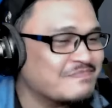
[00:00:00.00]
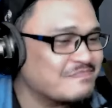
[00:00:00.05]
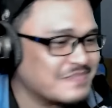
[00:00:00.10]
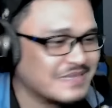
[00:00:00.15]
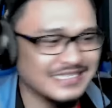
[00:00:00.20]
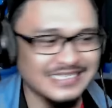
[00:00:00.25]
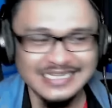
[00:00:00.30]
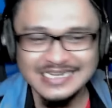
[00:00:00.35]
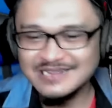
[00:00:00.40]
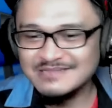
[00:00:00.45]

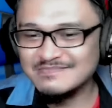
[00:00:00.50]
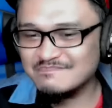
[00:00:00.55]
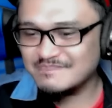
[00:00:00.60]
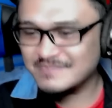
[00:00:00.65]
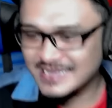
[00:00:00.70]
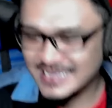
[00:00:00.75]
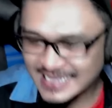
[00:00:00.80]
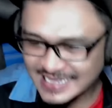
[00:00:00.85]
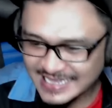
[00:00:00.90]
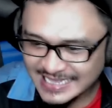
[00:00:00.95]
lemes
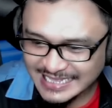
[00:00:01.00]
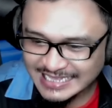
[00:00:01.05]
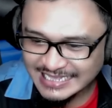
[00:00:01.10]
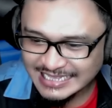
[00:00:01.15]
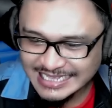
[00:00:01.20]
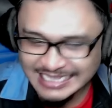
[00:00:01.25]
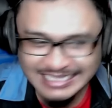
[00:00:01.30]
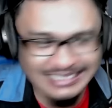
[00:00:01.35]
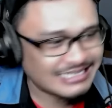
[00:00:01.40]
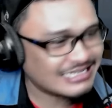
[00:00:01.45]

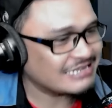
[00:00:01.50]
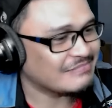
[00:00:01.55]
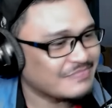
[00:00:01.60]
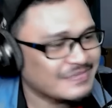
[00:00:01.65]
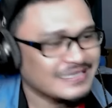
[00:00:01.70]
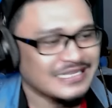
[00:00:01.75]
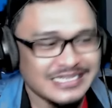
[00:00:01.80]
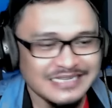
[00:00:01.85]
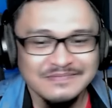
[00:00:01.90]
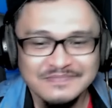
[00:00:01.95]
lemes
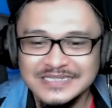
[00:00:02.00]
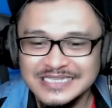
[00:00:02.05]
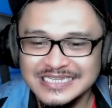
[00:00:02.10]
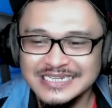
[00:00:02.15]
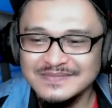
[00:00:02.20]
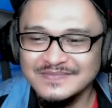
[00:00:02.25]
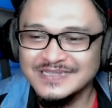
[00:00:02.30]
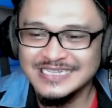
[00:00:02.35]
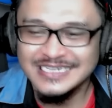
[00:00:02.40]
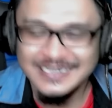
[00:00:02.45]
lemes lemes
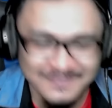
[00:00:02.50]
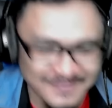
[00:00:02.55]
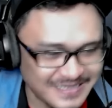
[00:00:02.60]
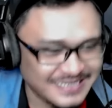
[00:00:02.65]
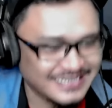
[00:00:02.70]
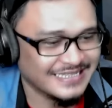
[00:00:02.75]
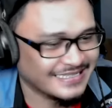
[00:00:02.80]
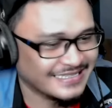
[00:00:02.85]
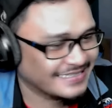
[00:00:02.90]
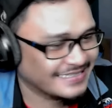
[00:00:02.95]
lemes lemes